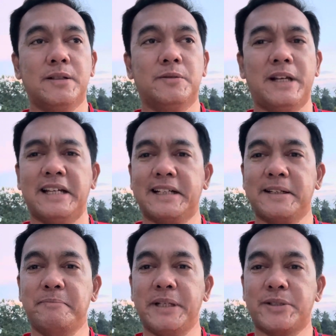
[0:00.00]
wala na
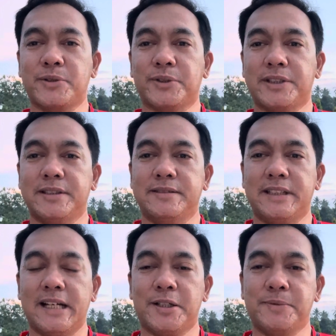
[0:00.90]
rin picture. No?
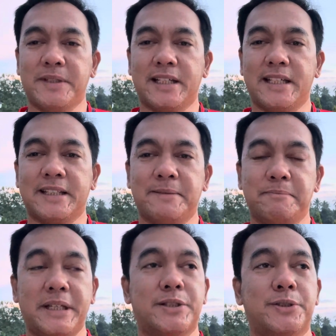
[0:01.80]
Wala akong makita ang
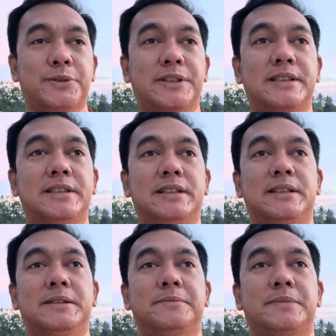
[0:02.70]
picture.
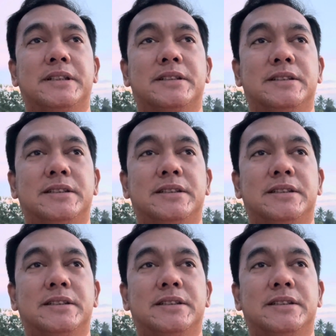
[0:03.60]
Pero